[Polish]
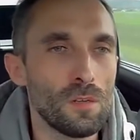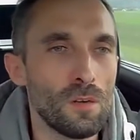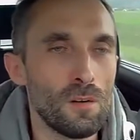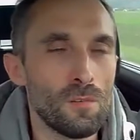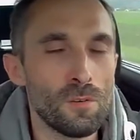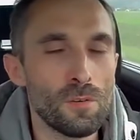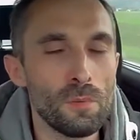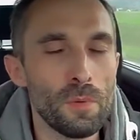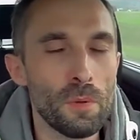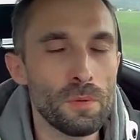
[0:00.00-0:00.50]

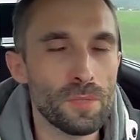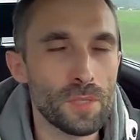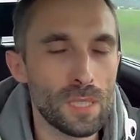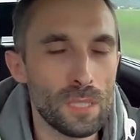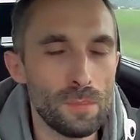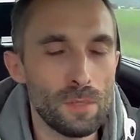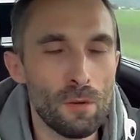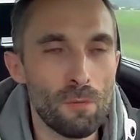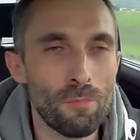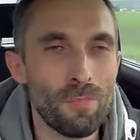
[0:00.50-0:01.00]
On w ogóle miał
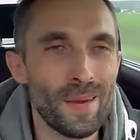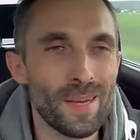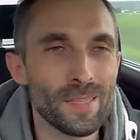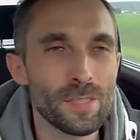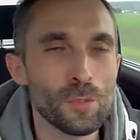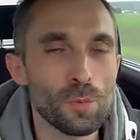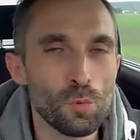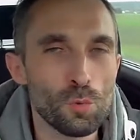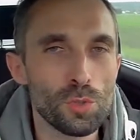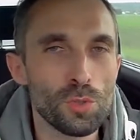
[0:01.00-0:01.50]
taki, miał
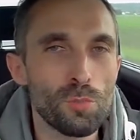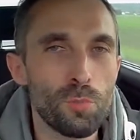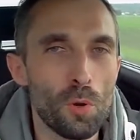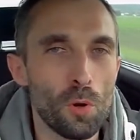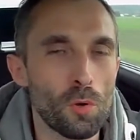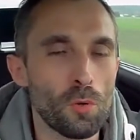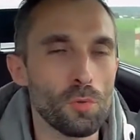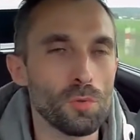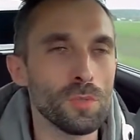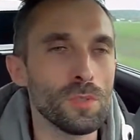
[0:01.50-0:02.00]
bardzo duży
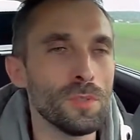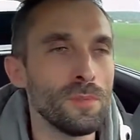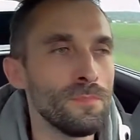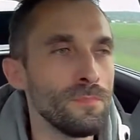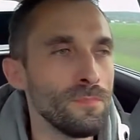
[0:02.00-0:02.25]
pokój